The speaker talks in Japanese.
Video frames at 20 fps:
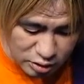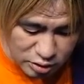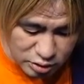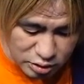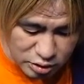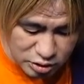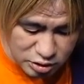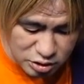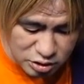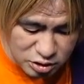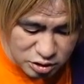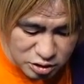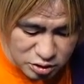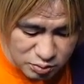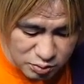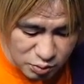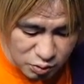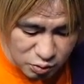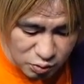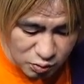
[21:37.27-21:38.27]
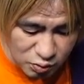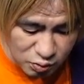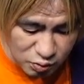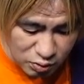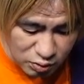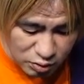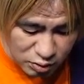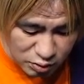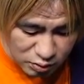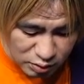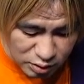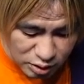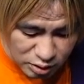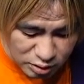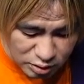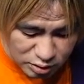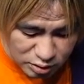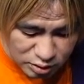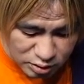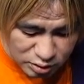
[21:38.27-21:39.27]
質問が
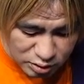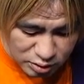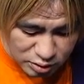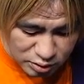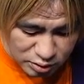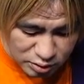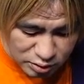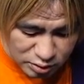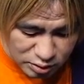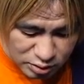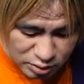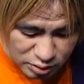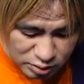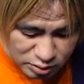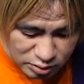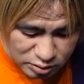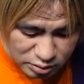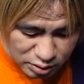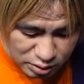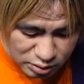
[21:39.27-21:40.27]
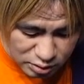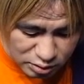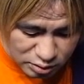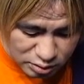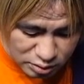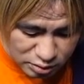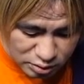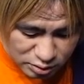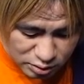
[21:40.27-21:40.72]
全然